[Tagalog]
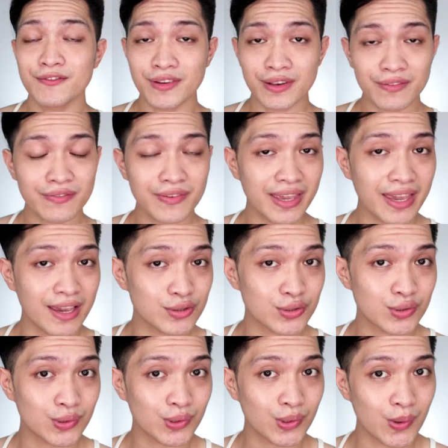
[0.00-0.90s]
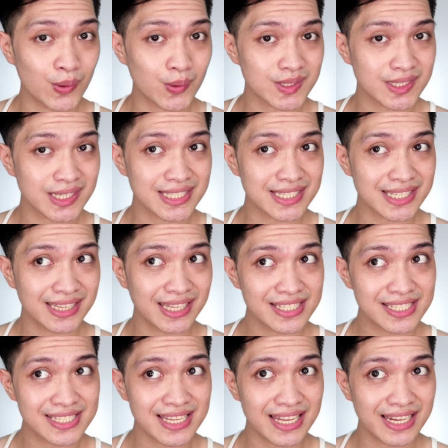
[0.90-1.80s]
verification codes kasi
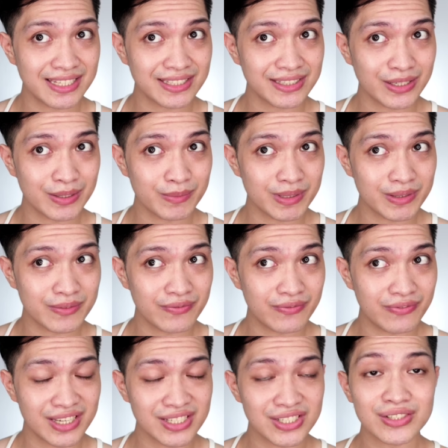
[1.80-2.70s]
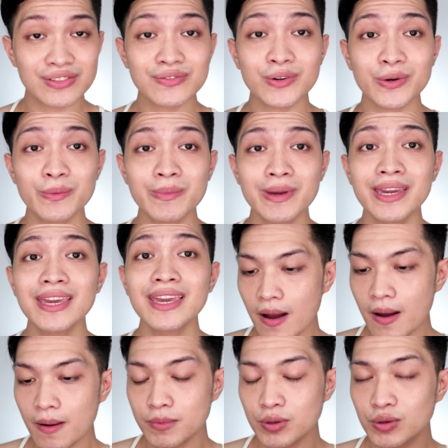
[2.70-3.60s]
that's a little bit fishy for me.
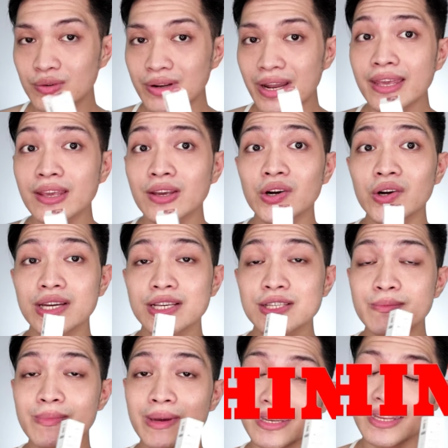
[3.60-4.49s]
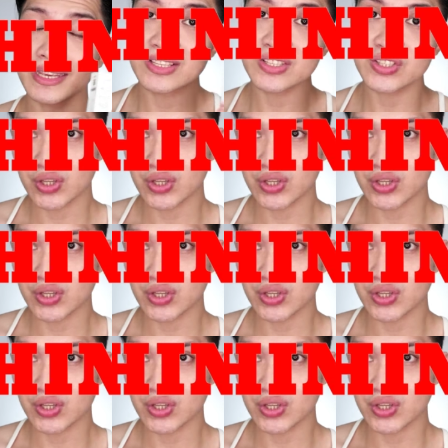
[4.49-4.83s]
Um, yung Lyco is made in